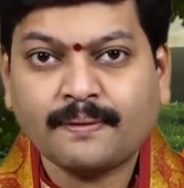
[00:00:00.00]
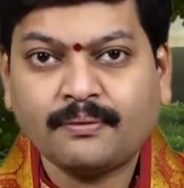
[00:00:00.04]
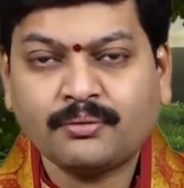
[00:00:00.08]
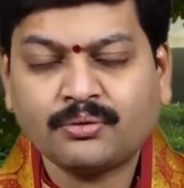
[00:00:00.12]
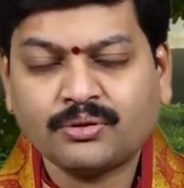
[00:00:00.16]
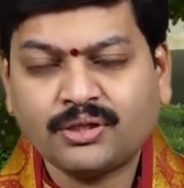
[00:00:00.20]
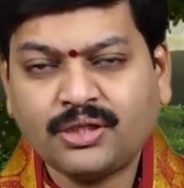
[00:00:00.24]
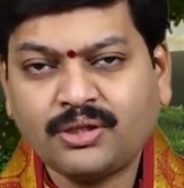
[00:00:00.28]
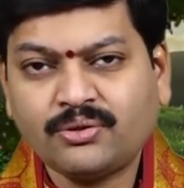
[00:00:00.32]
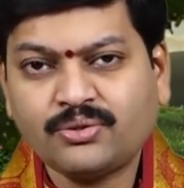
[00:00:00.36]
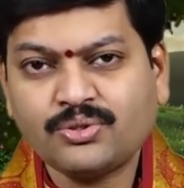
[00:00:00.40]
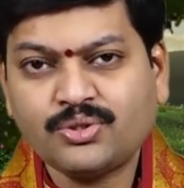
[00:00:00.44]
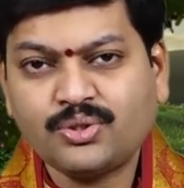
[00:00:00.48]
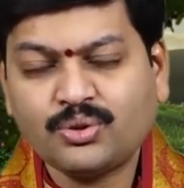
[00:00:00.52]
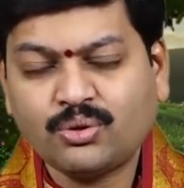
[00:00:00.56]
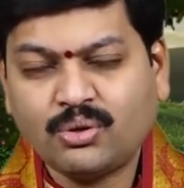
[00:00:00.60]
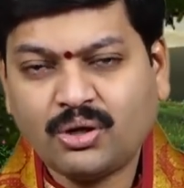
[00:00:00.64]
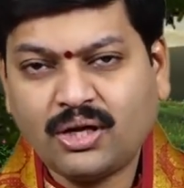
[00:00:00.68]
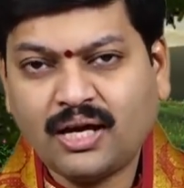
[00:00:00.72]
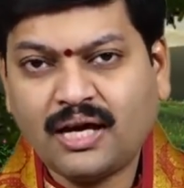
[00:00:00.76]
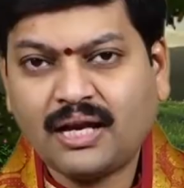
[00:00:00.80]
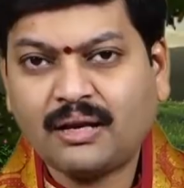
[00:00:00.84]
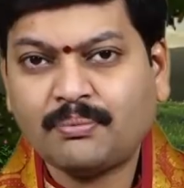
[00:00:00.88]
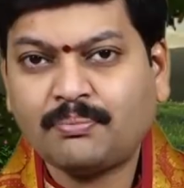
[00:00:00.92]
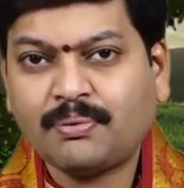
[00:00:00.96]
వృత్తి
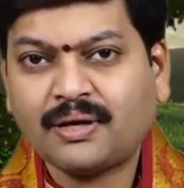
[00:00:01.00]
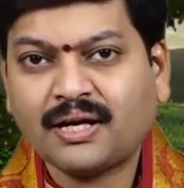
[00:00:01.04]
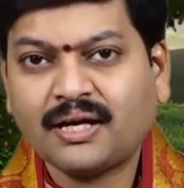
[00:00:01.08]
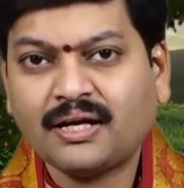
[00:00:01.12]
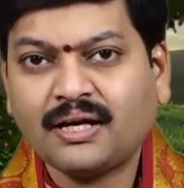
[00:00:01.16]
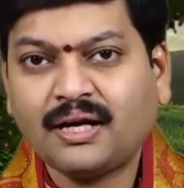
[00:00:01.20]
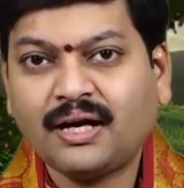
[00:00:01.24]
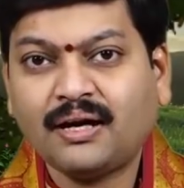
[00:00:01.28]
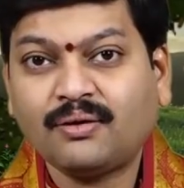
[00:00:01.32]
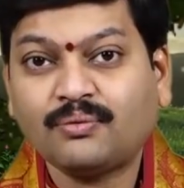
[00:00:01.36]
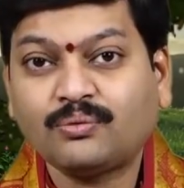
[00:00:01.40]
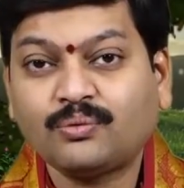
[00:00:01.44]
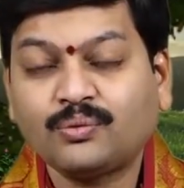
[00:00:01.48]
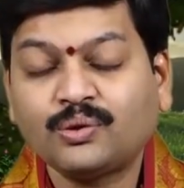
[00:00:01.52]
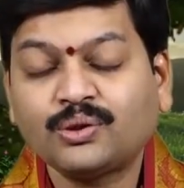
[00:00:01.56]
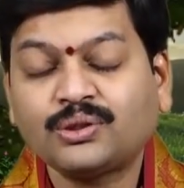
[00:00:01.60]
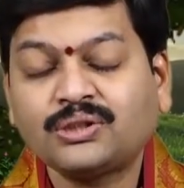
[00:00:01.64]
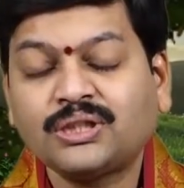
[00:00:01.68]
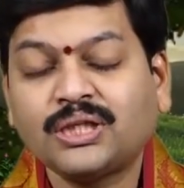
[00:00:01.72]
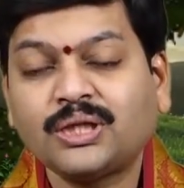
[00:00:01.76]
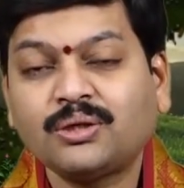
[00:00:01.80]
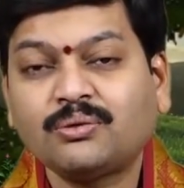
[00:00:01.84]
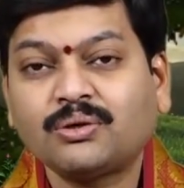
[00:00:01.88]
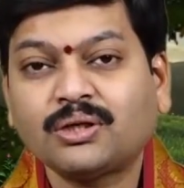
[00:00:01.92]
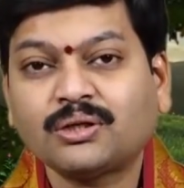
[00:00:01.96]
ఉద్యోగాల పరంగా
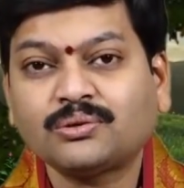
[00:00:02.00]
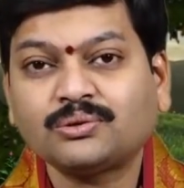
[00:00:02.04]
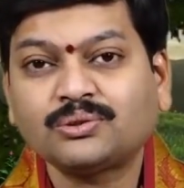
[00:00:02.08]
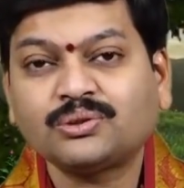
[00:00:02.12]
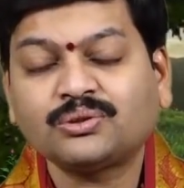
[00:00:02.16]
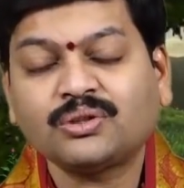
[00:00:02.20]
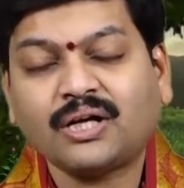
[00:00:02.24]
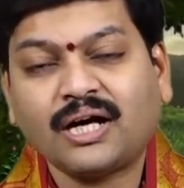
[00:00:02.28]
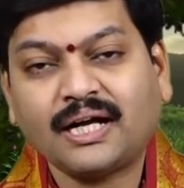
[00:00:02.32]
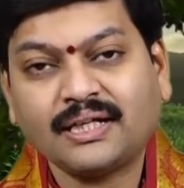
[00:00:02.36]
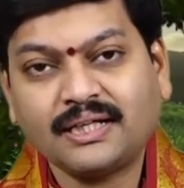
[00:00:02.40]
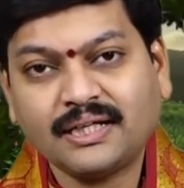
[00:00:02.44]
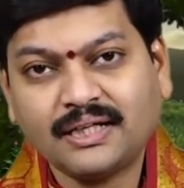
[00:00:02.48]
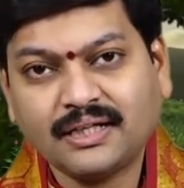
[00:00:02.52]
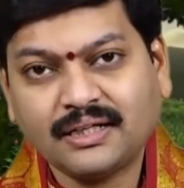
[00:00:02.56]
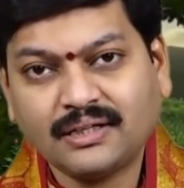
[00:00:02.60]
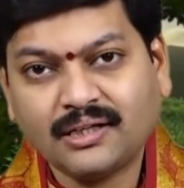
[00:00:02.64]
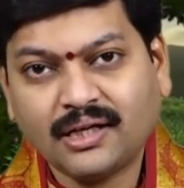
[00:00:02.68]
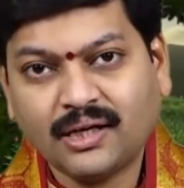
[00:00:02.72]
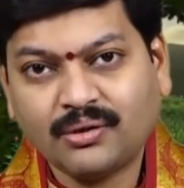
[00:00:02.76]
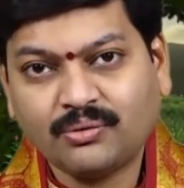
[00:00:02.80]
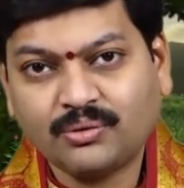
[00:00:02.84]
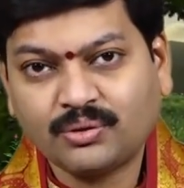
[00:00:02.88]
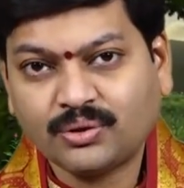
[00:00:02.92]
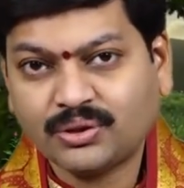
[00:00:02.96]
ఒత్తిడి కూడా కొంచెం
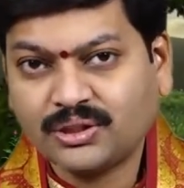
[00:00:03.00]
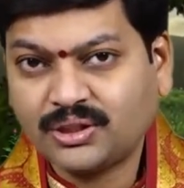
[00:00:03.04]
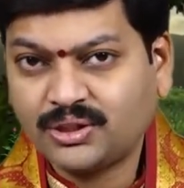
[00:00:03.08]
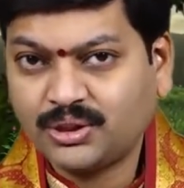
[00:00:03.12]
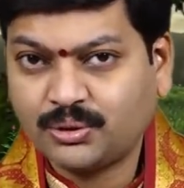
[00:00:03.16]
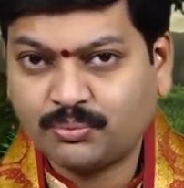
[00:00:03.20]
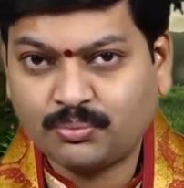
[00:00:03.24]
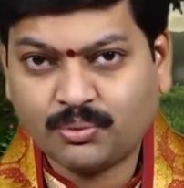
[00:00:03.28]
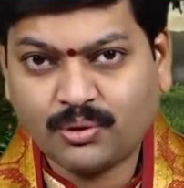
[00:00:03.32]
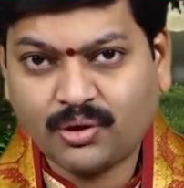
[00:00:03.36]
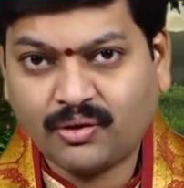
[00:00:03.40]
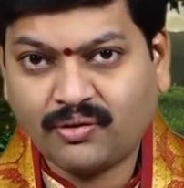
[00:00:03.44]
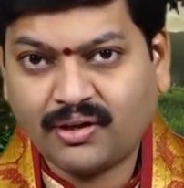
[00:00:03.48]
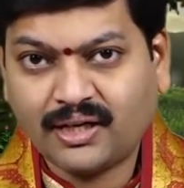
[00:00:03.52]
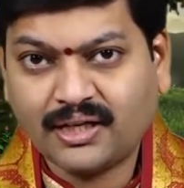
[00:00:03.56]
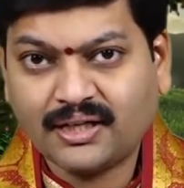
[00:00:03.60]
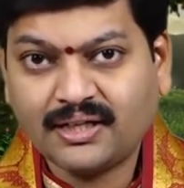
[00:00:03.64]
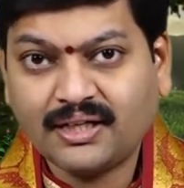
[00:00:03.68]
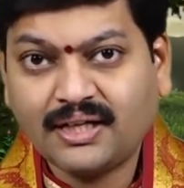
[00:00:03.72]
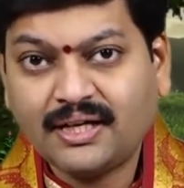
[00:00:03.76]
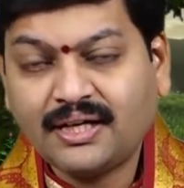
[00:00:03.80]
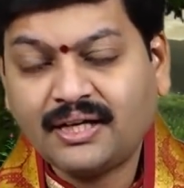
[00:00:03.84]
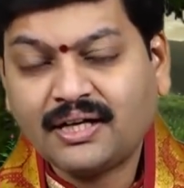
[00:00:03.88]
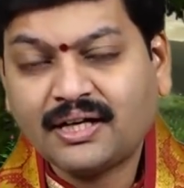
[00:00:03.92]
అధికంగా ఉంటుందని చెప్పుకోవాలి